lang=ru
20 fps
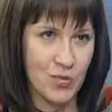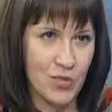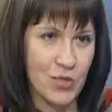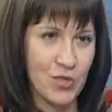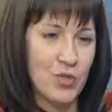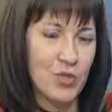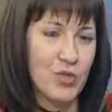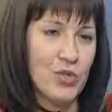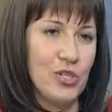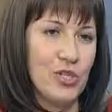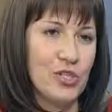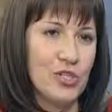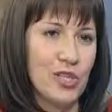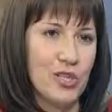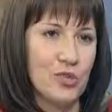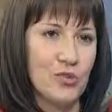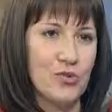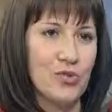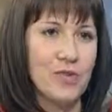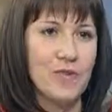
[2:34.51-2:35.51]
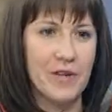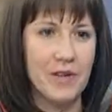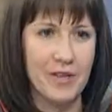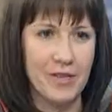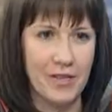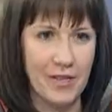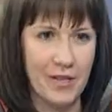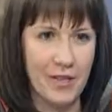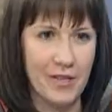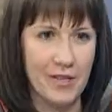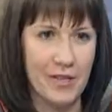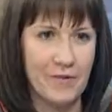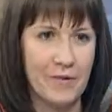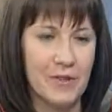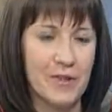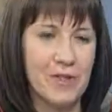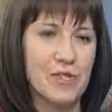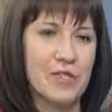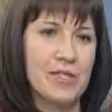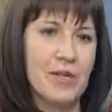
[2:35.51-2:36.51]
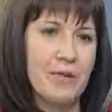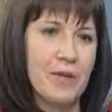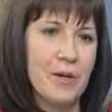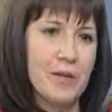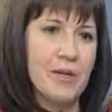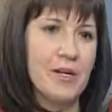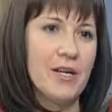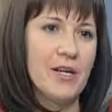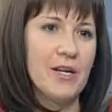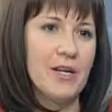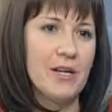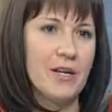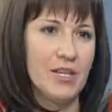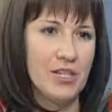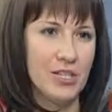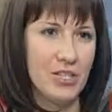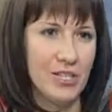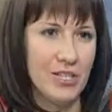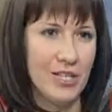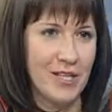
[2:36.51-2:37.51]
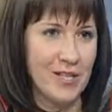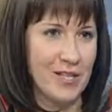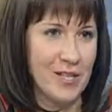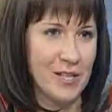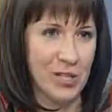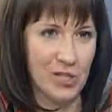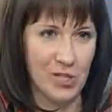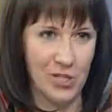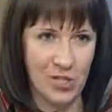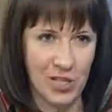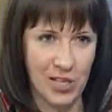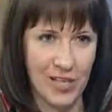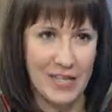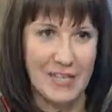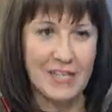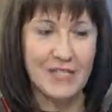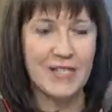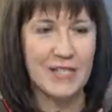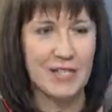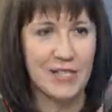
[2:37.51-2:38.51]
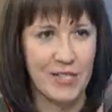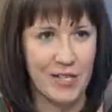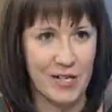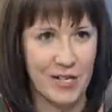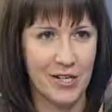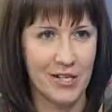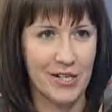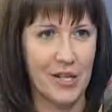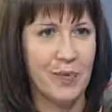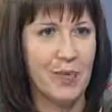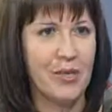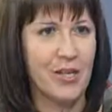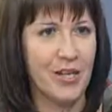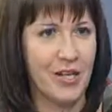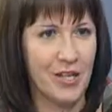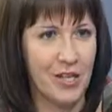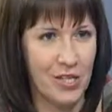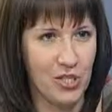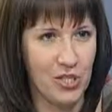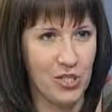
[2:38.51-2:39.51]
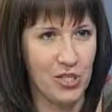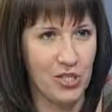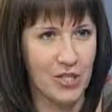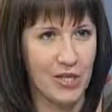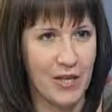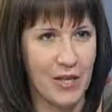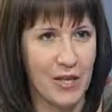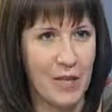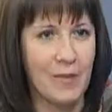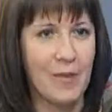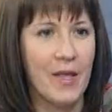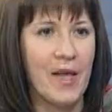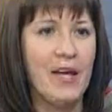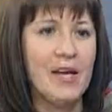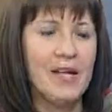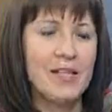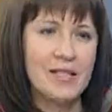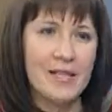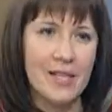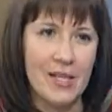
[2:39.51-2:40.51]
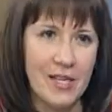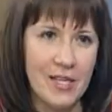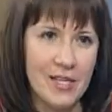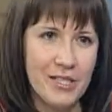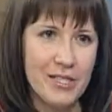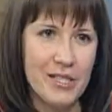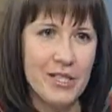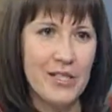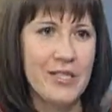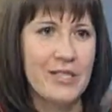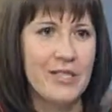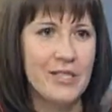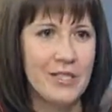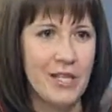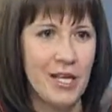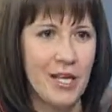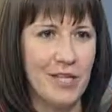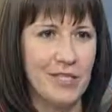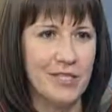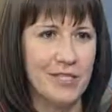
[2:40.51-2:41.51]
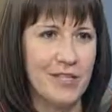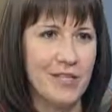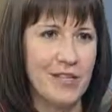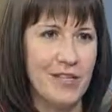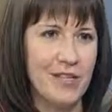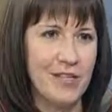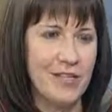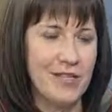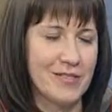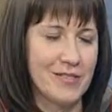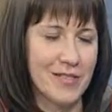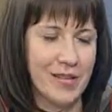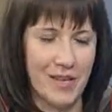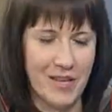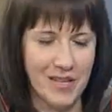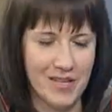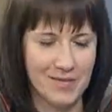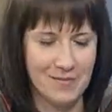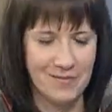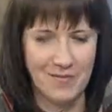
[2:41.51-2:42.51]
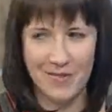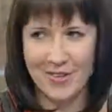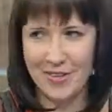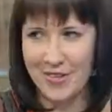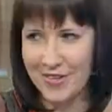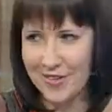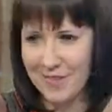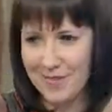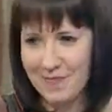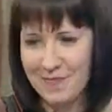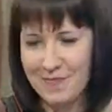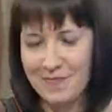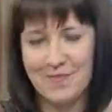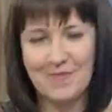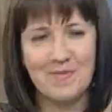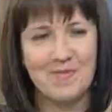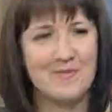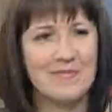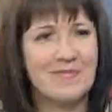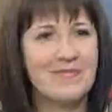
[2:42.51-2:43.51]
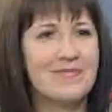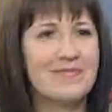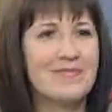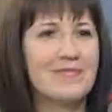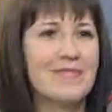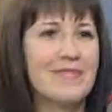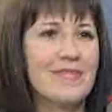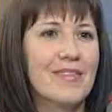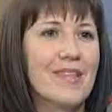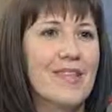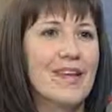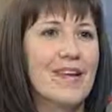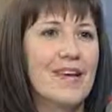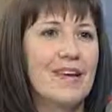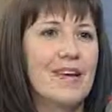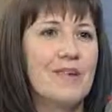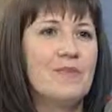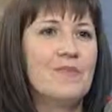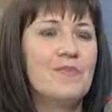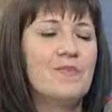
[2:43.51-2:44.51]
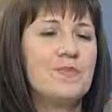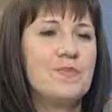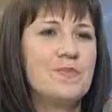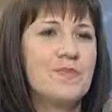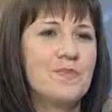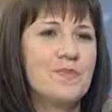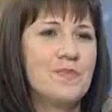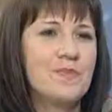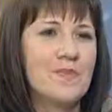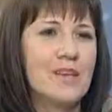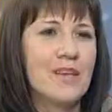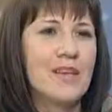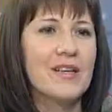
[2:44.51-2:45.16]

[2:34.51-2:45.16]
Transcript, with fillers: у нас студенческих трудовых отрядов. Это самые многочисленные, начиная, если с них. Это педагогические, строительные, сельские, э, строить... Строительные, сельские.